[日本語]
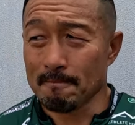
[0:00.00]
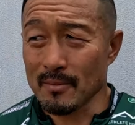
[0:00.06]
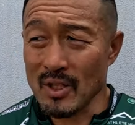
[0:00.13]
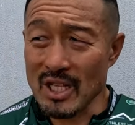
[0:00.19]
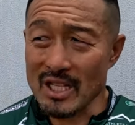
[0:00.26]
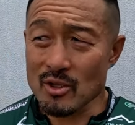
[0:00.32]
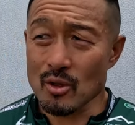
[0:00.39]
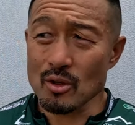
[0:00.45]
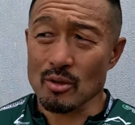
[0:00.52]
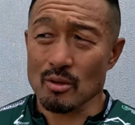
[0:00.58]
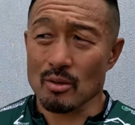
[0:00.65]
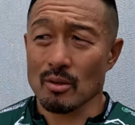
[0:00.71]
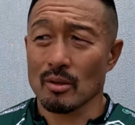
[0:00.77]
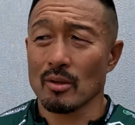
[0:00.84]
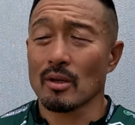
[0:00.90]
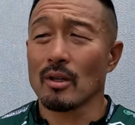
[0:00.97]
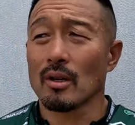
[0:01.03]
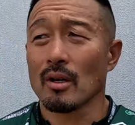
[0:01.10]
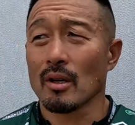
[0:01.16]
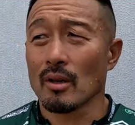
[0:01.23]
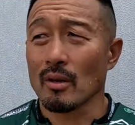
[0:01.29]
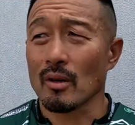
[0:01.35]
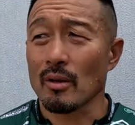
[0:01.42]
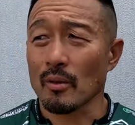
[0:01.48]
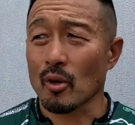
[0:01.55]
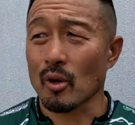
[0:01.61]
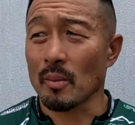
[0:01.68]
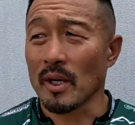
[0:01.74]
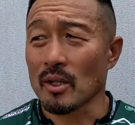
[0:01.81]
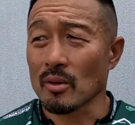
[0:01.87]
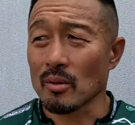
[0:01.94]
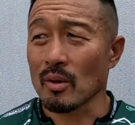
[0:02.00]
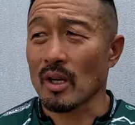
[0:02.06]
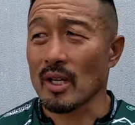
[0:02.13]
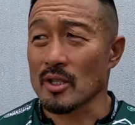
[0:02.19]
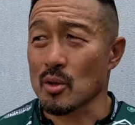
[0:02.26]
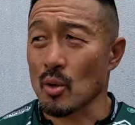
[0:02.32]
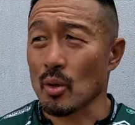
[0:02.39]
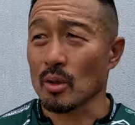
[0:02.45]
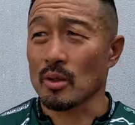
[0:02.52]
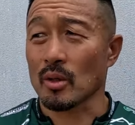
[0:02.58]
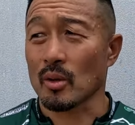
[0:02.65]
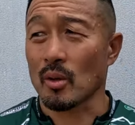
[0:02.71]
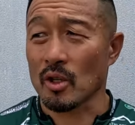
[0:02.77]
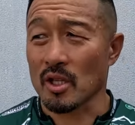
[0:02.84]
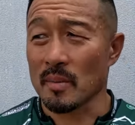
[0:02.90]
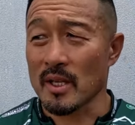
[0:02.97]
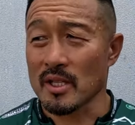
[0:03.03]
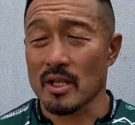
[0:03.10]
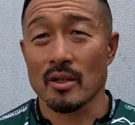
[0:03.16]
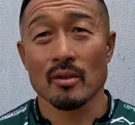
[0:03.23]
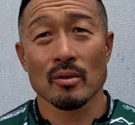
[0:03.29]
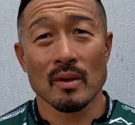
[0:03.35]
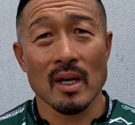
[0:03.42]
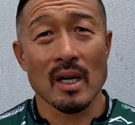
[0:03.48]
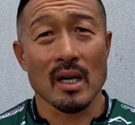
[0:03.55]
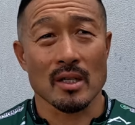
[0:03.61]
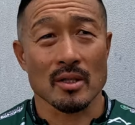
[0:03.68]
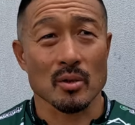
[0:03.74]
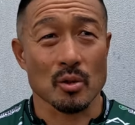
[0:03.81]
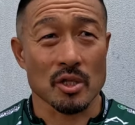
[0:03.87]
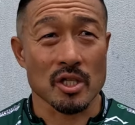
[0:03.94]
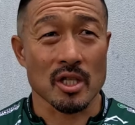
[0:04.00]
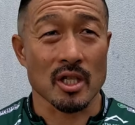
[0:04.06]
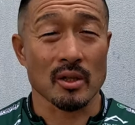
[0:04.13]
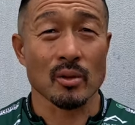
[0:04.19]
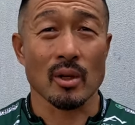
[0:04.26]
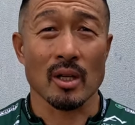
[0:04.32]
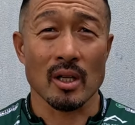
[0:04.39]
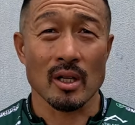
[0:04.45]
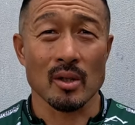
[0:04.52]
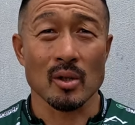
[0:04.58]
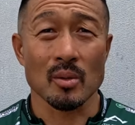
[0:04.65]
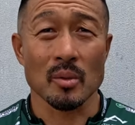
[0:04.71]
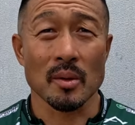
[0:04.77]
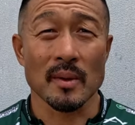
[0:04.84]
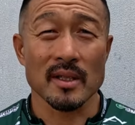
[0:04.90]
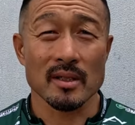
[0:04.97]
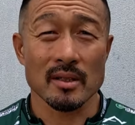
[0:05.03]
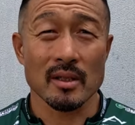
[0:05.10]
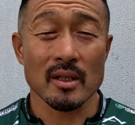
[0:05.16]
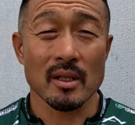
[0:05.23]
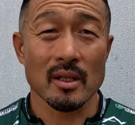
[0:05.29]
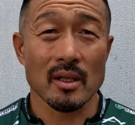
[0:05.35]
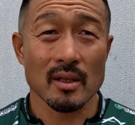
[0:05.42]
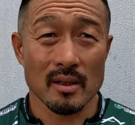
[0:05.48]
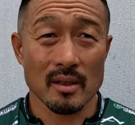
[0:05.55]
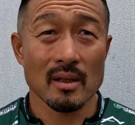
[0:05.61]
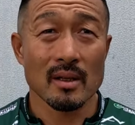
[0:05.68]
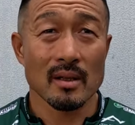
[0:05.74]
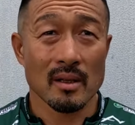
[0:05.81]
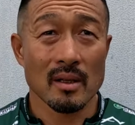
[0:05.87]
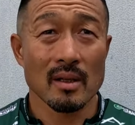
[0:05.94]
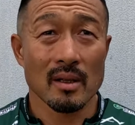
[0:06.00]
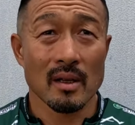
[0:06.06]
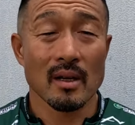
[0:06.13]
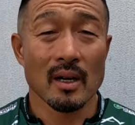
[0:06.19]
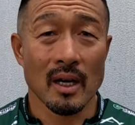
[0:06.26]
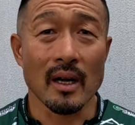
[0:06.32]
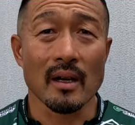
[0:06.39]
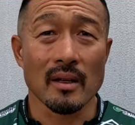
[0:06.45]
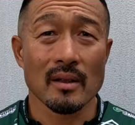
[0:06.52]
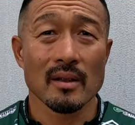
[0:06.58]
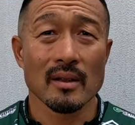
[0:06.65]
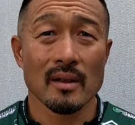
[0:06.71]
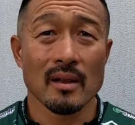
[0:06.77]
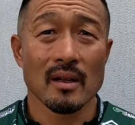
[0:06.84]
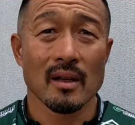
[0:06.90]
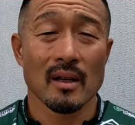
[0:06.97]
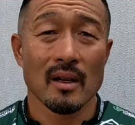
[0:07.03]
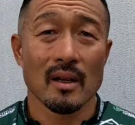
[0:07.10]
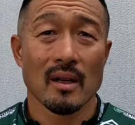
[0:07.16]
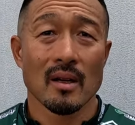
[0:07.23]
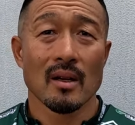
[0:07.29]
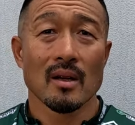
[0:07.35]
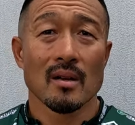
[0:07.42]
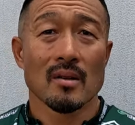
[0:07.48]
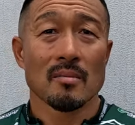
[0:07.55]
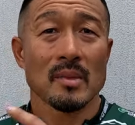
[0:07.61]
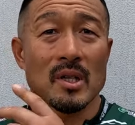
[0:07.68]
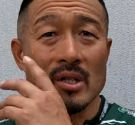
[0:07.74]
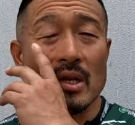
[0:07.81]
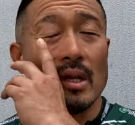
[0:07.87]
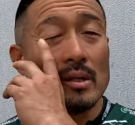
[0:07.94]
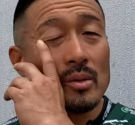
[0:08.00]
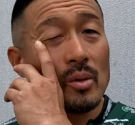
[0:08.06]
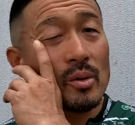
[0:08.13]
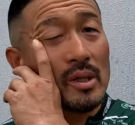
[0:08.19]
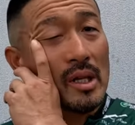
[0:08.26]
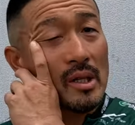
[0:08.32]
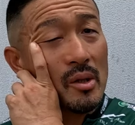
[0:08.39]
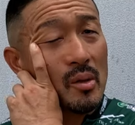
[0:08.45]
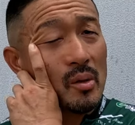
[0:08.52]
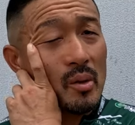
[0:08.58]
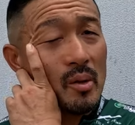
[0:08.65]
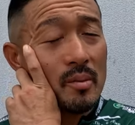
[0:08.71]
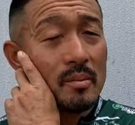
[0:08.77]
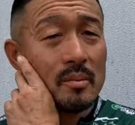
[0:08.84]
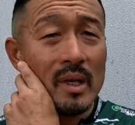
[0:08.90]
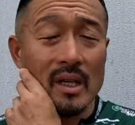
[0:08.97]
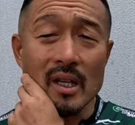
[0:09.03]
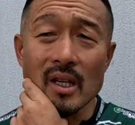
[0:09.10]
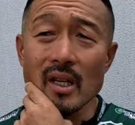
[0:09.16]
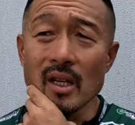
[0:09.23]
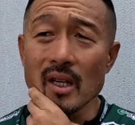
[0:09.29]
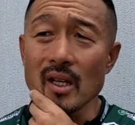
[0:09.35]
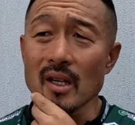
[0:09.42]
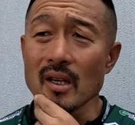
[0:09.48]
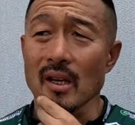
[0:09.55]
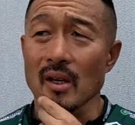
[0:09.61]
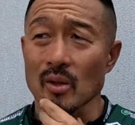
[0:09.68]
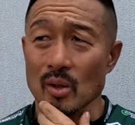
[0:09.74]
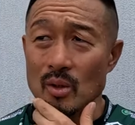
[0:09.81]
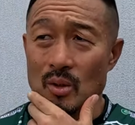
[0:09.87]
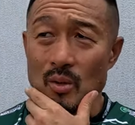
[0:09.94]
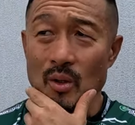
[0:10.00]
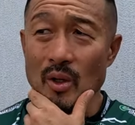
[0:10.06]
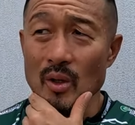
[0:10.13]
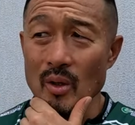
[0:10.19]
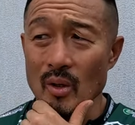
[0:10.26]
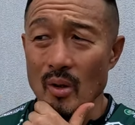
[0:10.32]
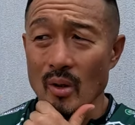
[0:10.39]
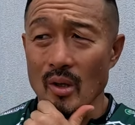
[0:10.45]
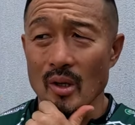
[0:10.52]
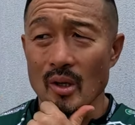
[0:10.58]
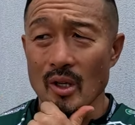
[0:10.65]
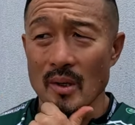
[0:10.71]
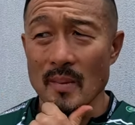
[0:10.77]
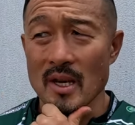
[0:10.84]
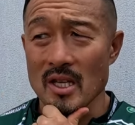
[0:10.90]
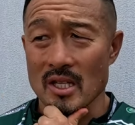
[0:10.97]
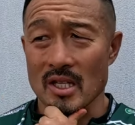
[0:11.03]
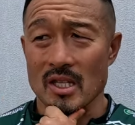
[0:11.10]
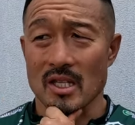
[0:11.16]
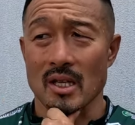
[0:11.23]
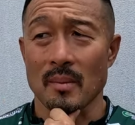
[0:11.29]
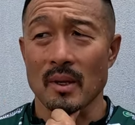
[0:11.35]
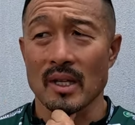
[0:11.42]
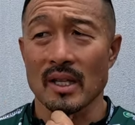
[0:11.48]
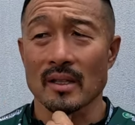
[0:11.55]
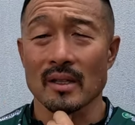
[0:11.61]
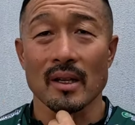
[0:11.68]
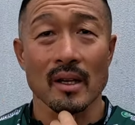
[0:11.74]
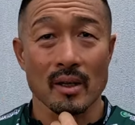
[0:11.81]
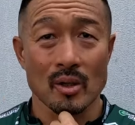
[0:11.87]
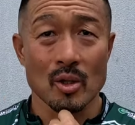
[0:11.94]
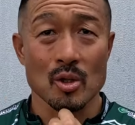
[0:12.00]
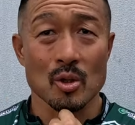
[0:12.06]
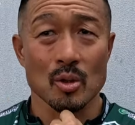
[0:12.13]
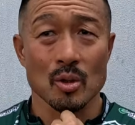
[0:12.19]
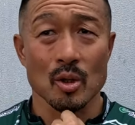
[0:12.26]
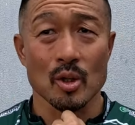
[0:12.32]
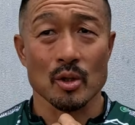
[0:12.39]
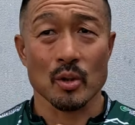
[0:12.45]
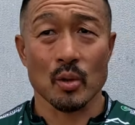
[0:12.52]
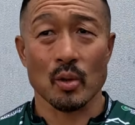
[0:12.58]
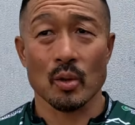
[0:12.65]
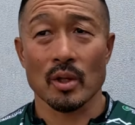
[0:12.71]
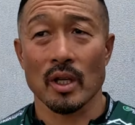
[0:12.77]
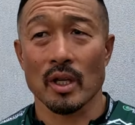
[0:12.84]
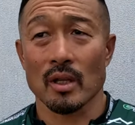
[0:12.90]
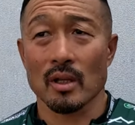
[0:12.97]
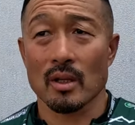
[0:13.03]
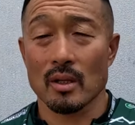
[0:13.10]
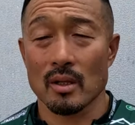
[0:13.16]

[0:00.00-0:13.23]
まあちょっとコメントからそこってこう決めちゃうのは少し違うのかなと思いますね、うん、はいまあ、そこなんていうのまあいいいいけどそのいろいろこうイメージしてみたんだけどちょっとそこで